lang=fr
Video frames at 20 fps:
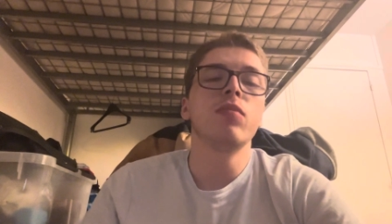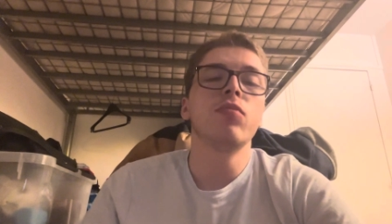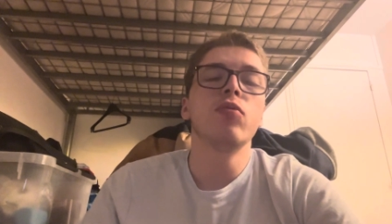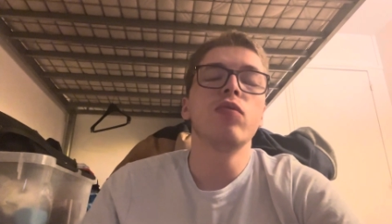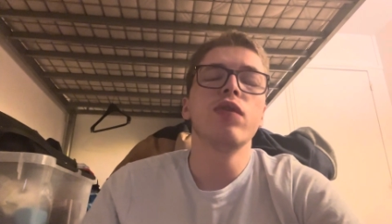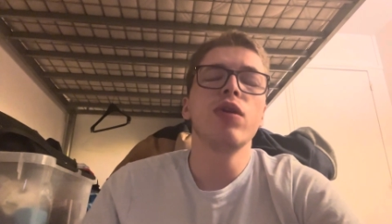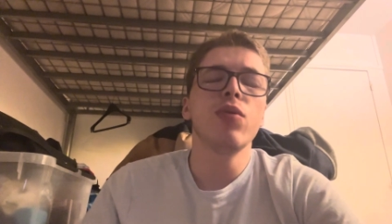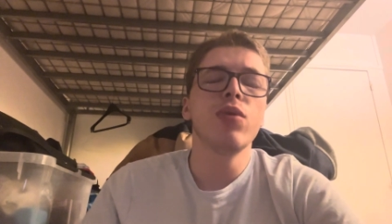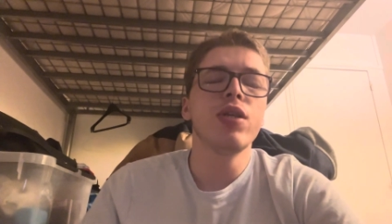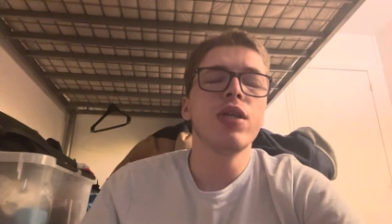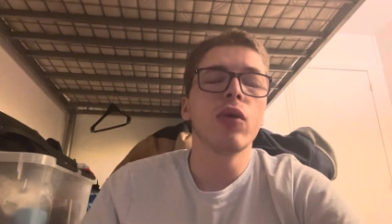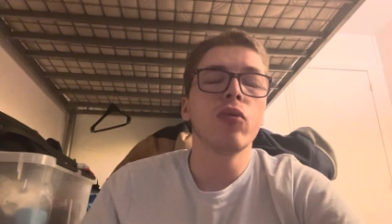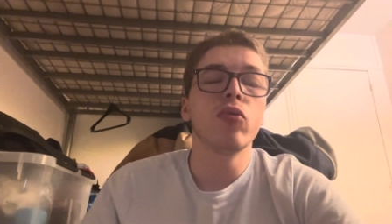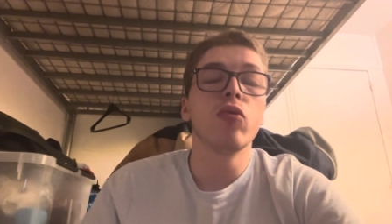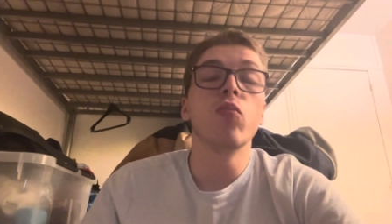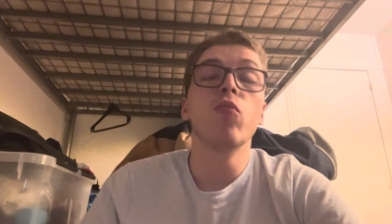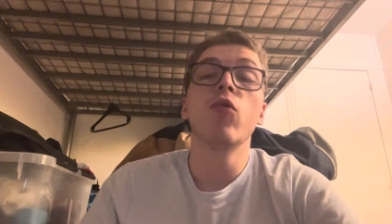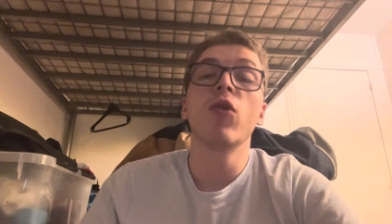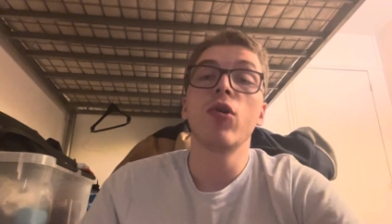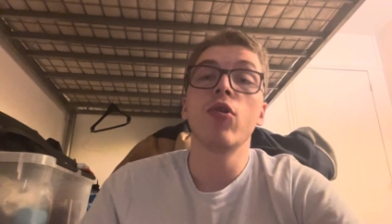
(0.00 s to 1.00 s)
pouvait lui dire de
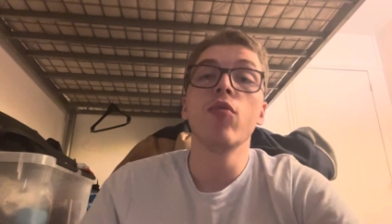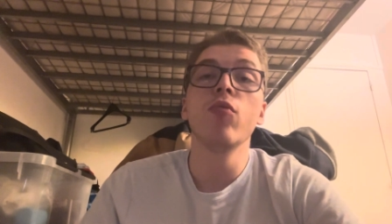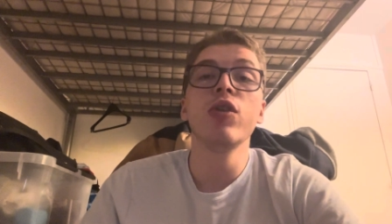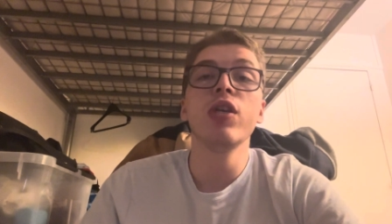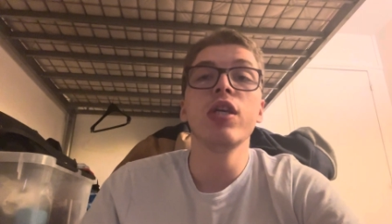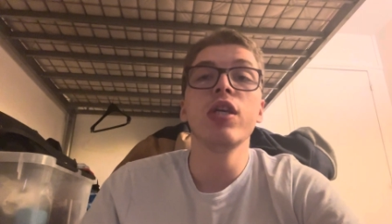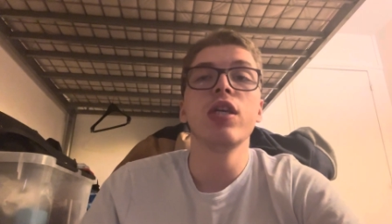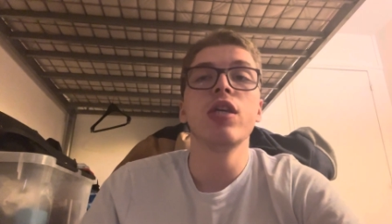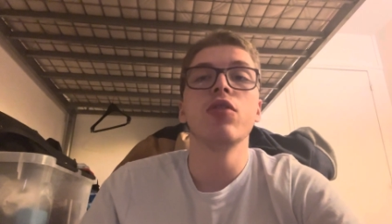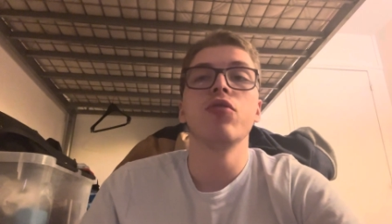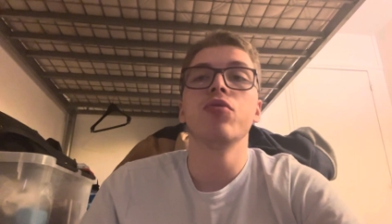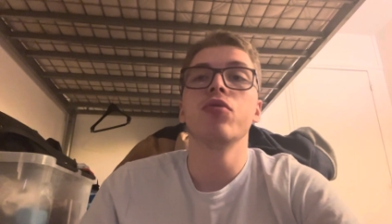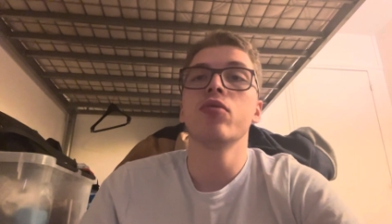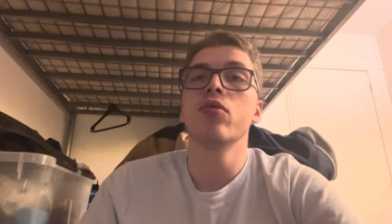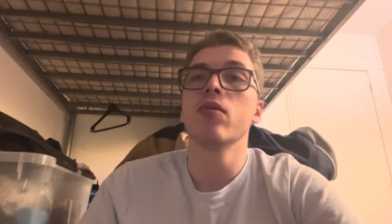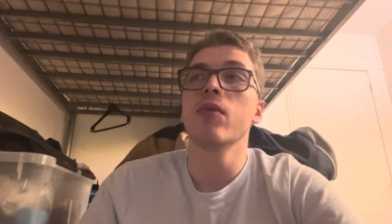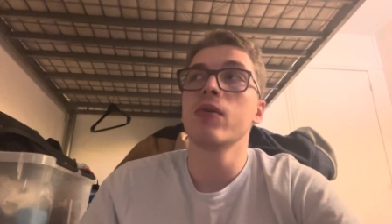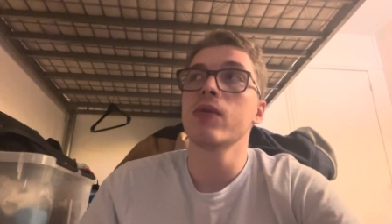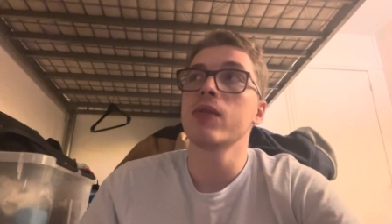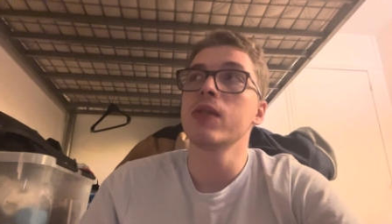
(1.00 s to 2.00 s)
moins communiquer,
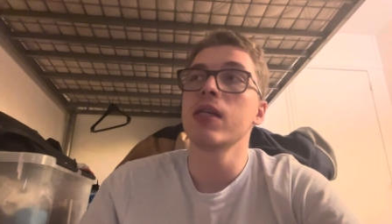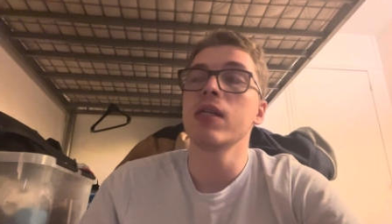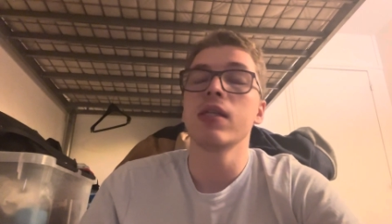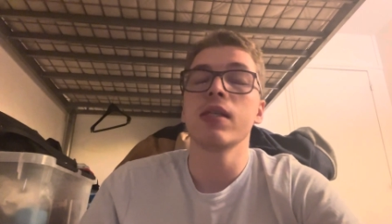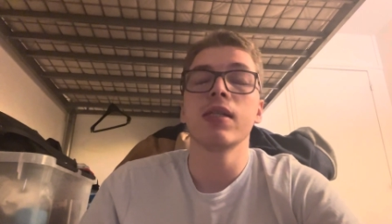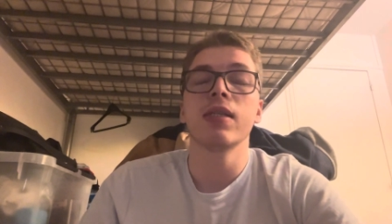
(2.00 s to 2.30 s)
justement, ça,